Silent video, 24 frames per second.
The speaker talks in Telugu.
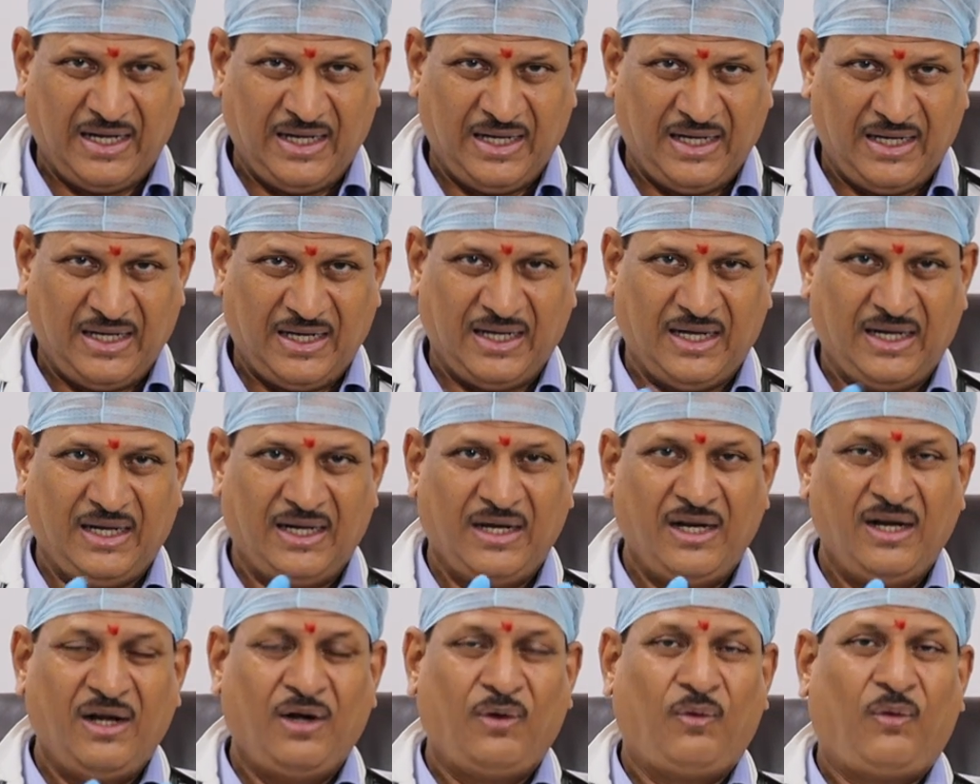ఏంటి
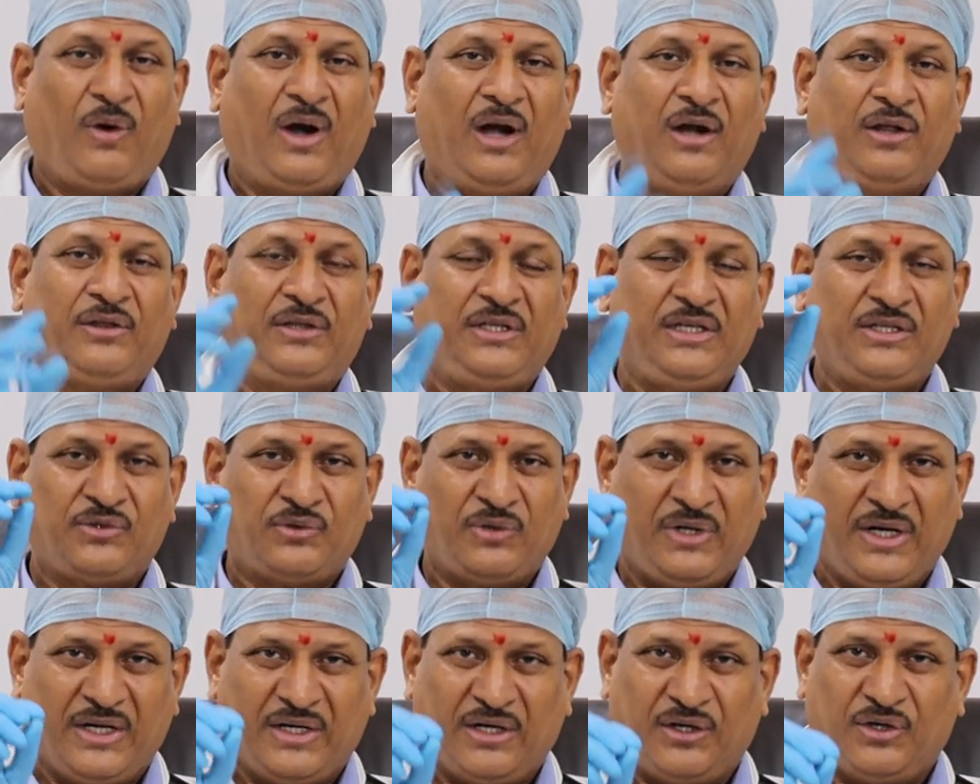వాళ్ళు
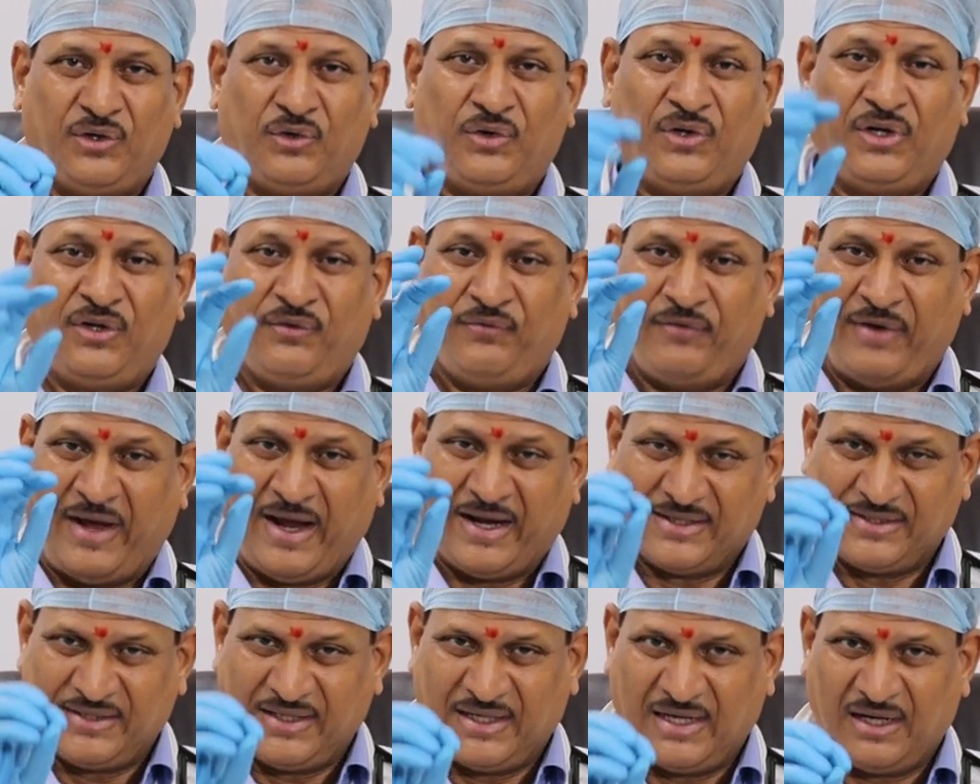తీసుకునేటటువంటి
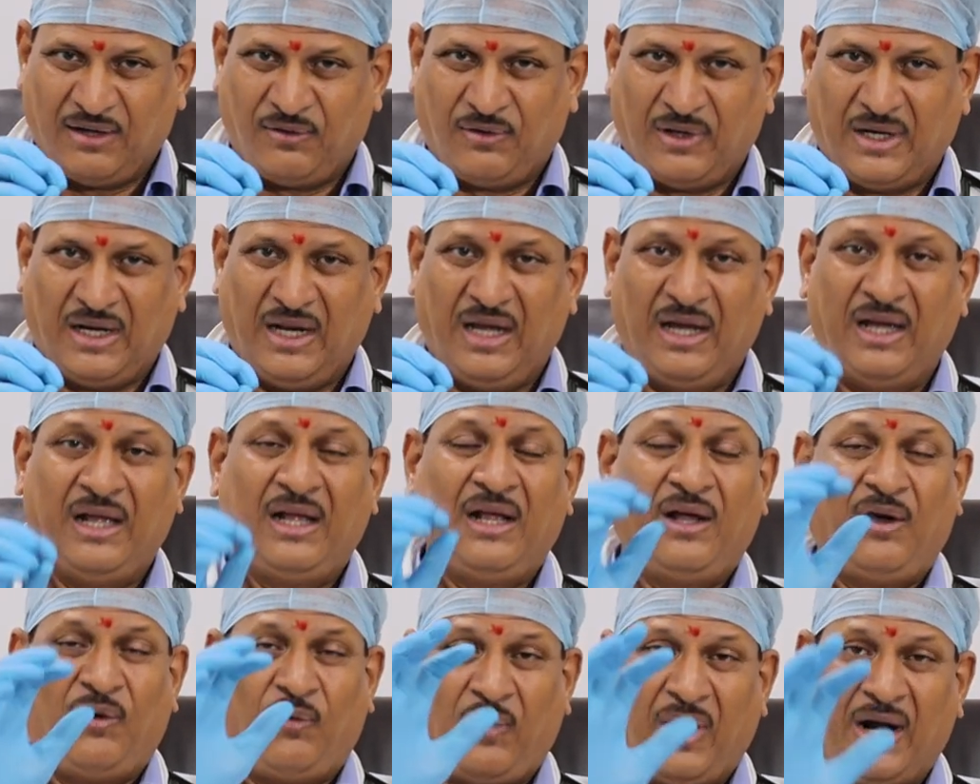వ్యాక్సిన్ల వల్ల
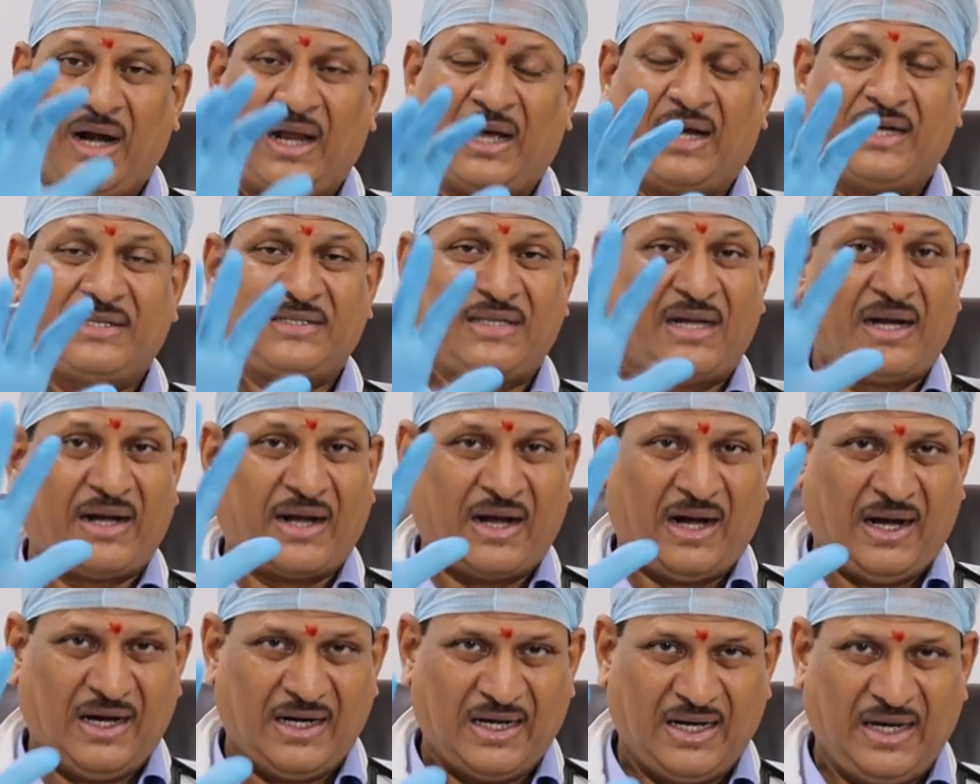వాళ్ళకు అసలు
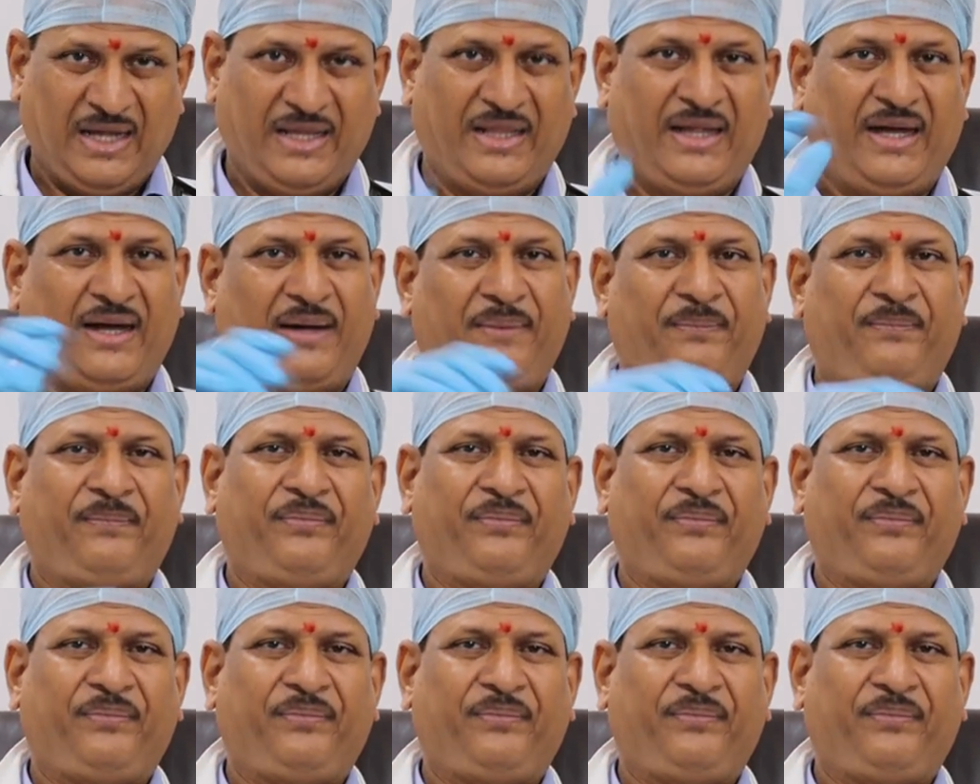రావట్లేదా